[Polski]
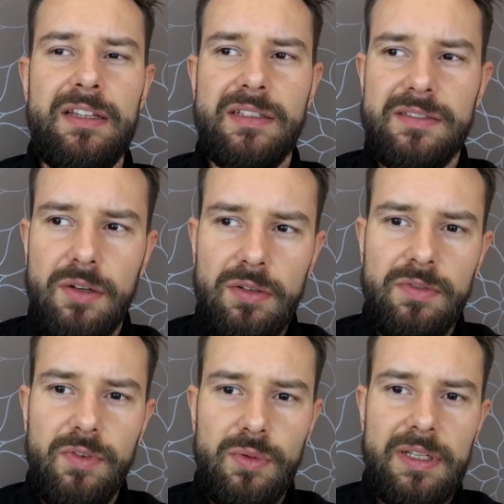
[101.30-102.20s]
Teraz
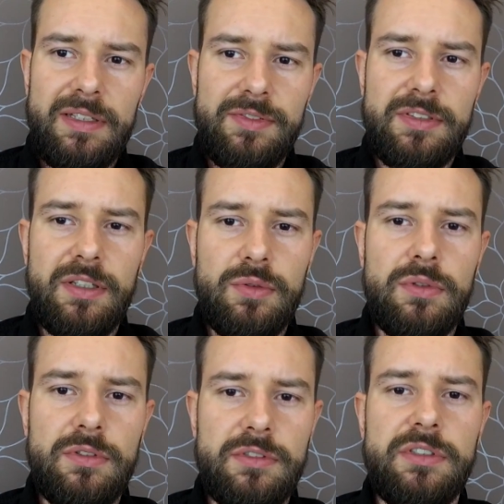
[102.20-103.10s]
skąd w ogóle te wszystkie
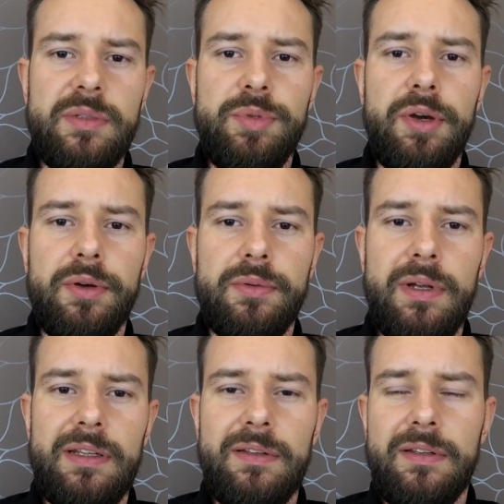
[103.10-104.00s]
trudności się biorą?
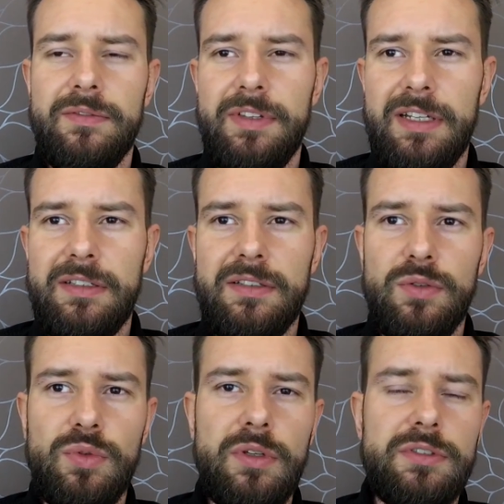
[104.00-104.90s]
Wiele tych
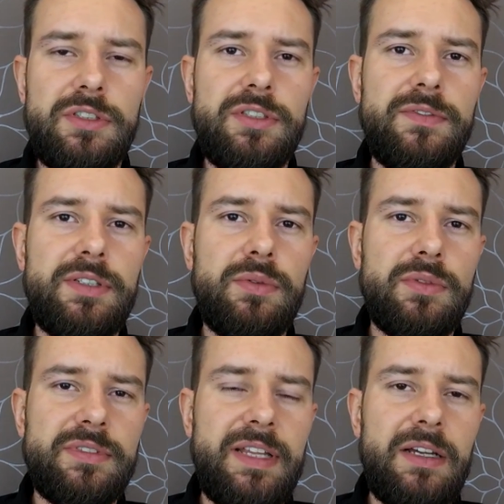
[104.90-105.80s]
trudności się
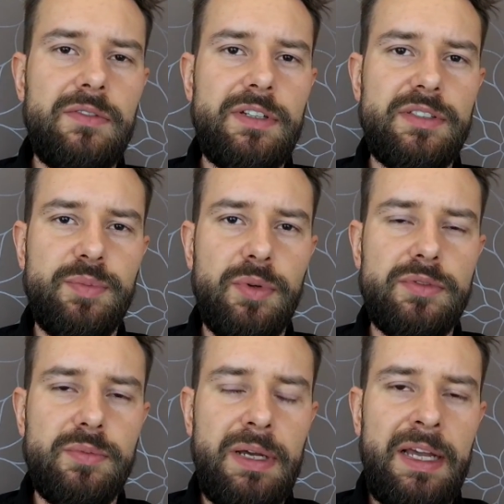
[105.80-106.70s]
wzięło z tego, w jaki
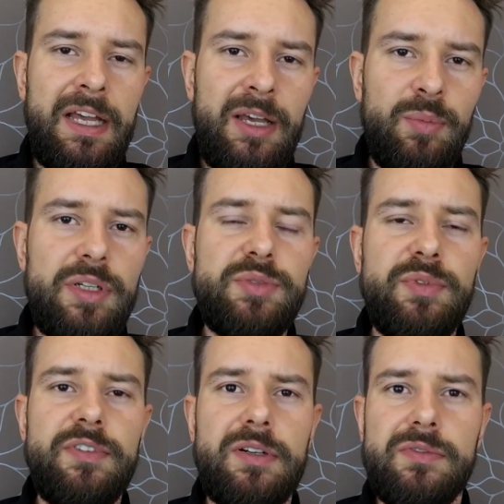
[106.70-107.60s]
sposób
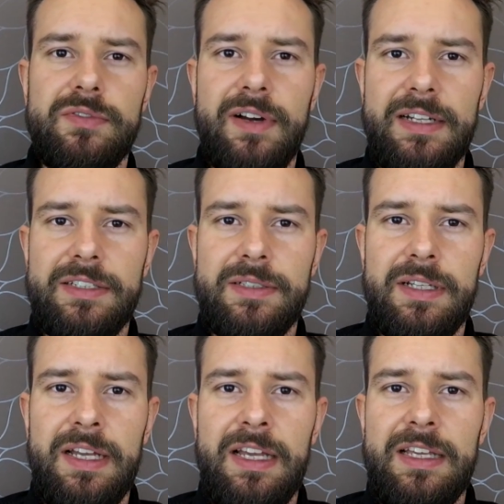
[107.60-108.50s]
byliśmy wychowywani
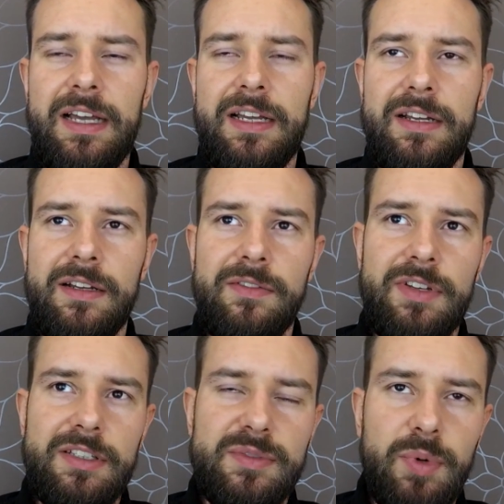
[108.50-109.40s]
jak w
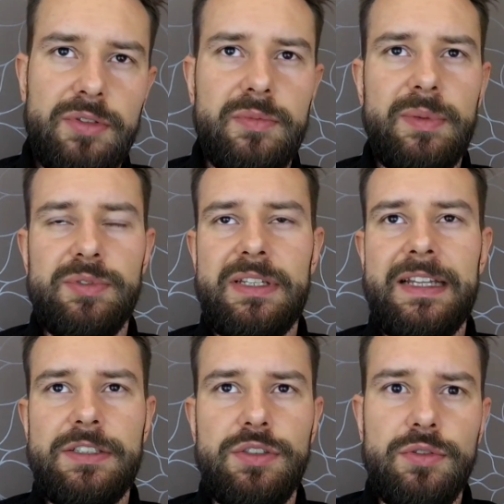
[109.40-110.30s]
jaki sposób na przykład
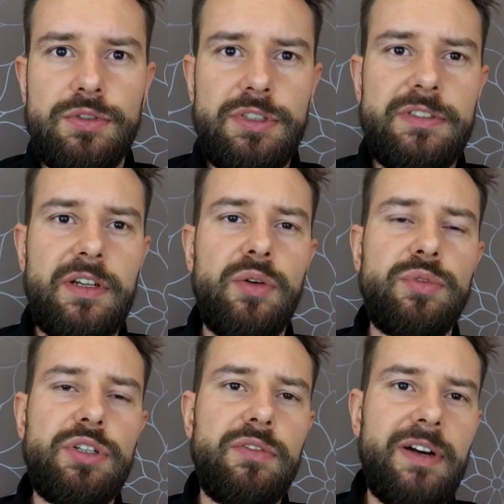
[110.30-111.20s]
nasi rodzice
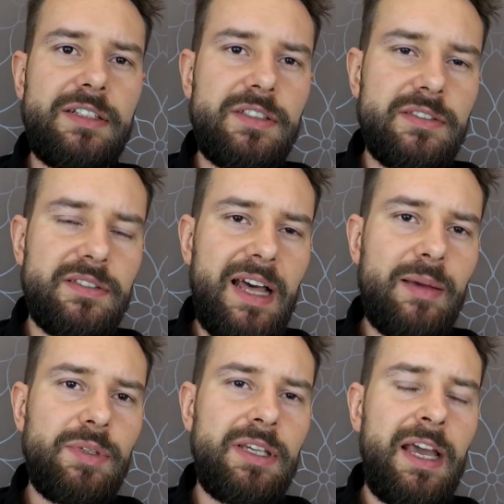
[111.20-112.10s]
komunikowali się z
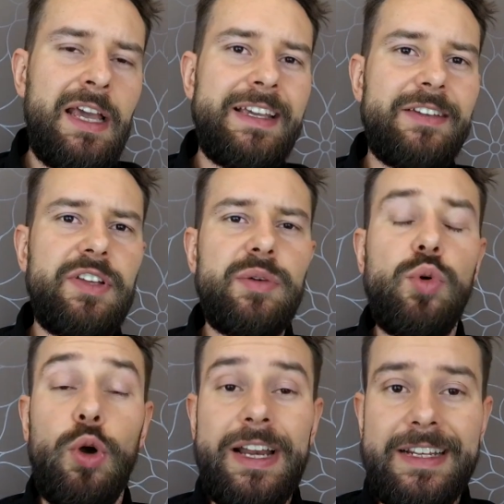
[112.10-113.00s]
nami, jak wiele
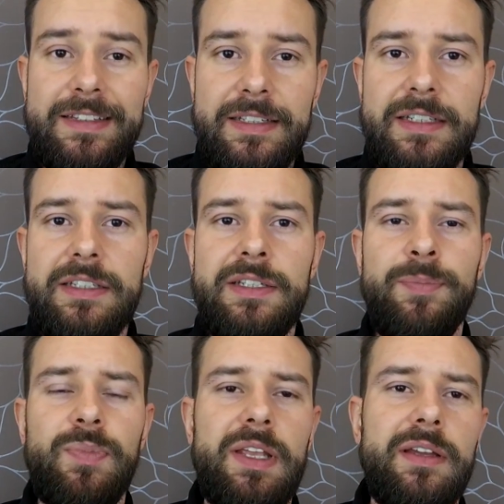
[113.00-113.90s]
było
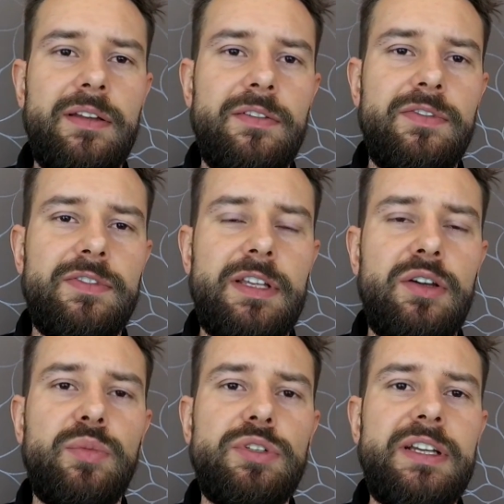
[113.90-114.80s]
krytyki e, w tej
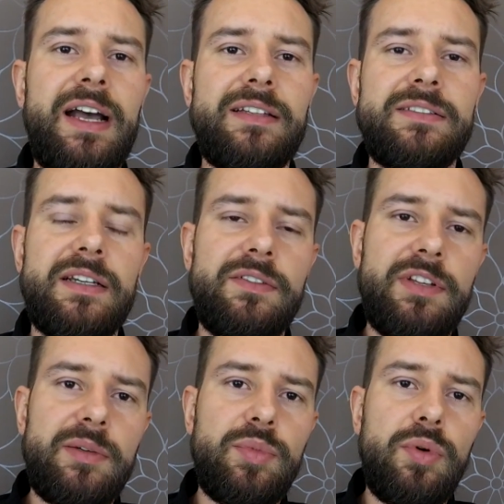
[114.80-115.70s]
komunikacji, jak
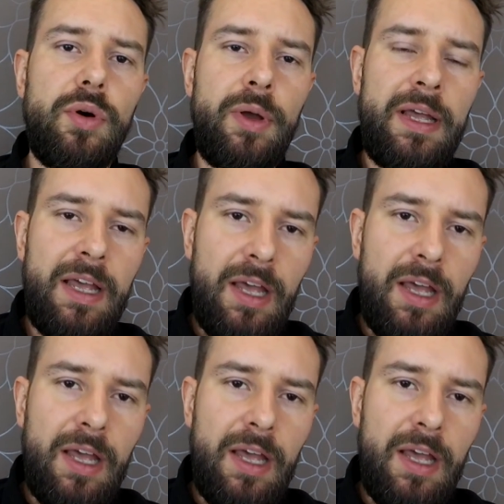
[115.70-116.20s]
wiele było